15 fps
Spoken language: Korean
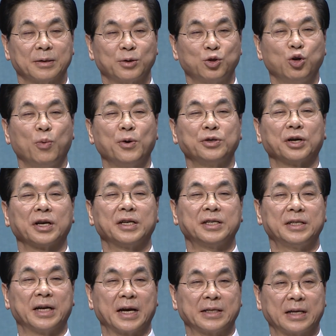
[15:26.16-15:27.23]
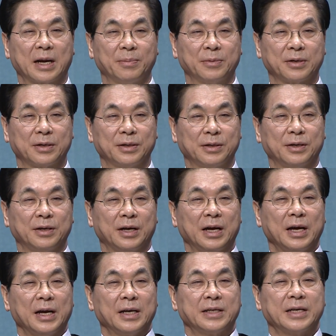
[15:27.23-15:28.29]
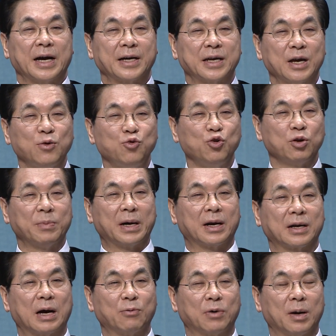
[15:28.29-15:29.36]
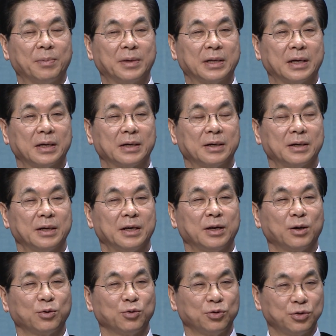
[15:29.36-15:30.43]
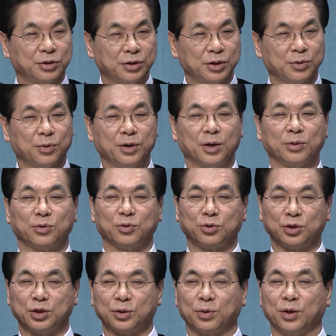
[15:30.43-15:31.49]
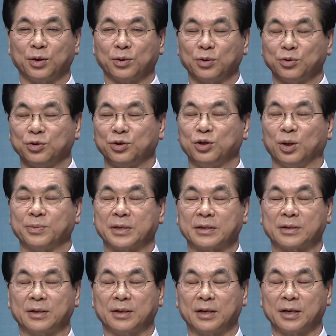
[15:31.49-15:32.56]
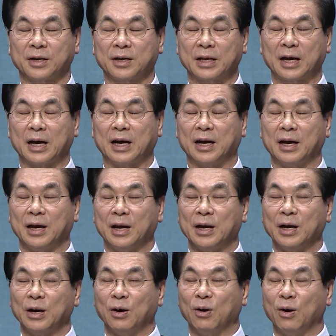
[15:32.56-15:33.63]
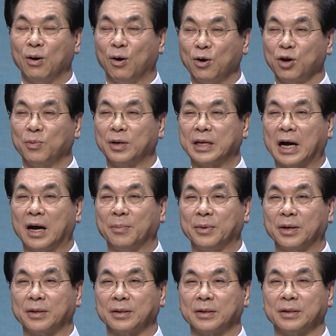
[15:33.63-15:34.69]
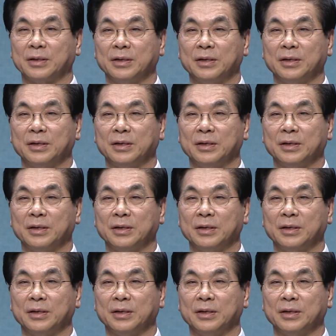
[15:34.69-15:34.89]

초보적인 신앙의 사람들은 늘 자기의 유익만을 강구합니다. 이것도 주시고 이것도 주시고 이것도 주시옵소서. 그러다가 어려움을 당하면